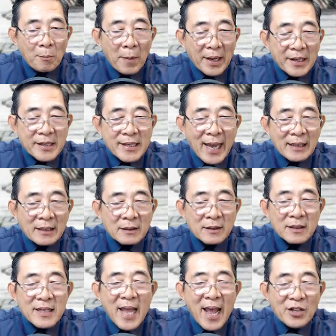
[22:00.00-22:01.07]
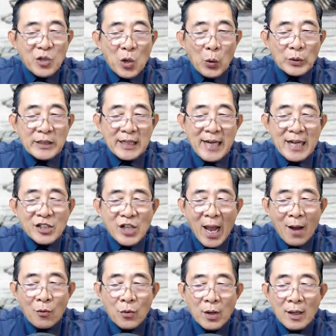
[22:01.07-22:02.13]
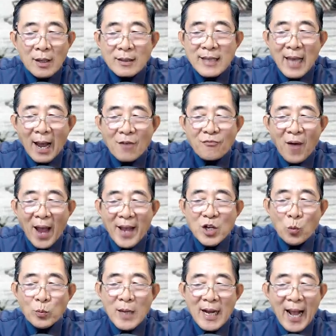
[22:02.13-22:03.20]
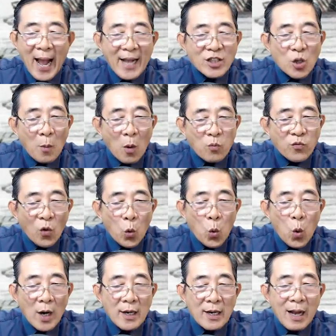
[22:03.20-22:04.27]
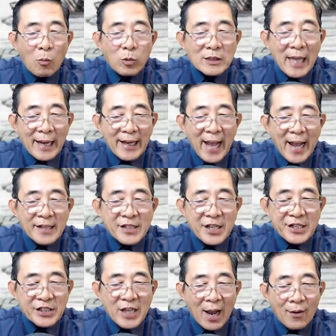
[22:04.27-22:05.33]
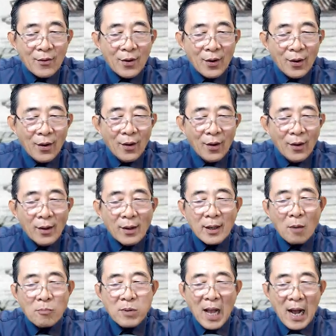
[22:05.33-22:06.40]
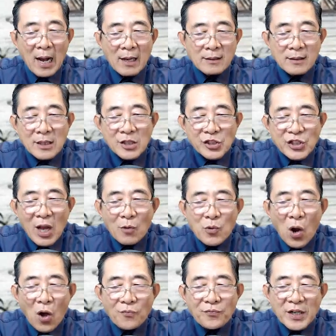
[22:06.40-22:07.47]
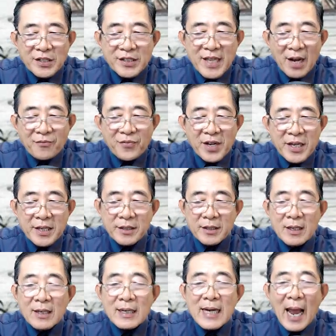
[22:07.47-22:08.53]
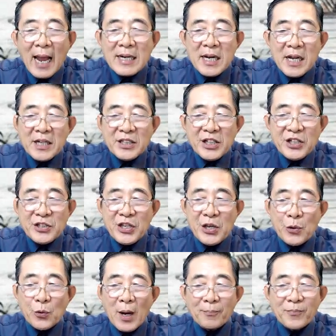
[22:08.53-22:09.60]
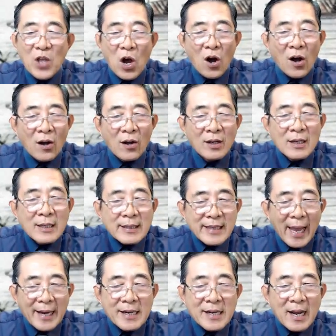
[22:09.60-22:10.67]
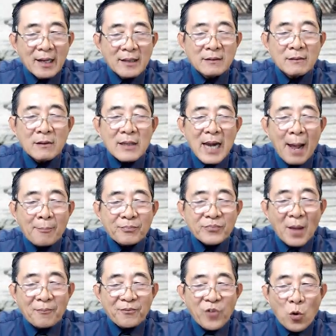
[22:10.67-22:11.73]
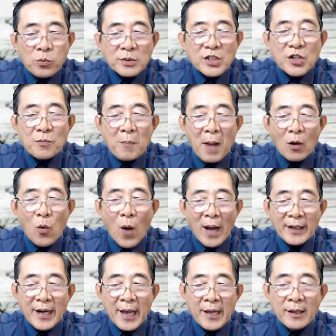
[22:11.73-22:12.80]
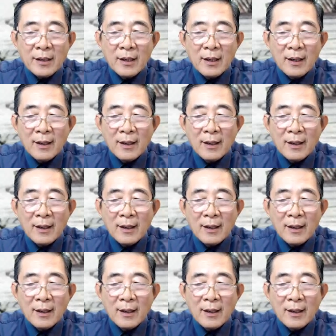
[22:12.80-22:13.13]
Mỹ danh gian dội thì đã sao, chẳng phải cũng đã gả cho một phu quân không có tài cán gì sao? Không ngờ, sau đó Phượng Dân Phi lại lên như diều gặp gió, nhảy lên làm tâm phúc trước mặt của hoàng đế.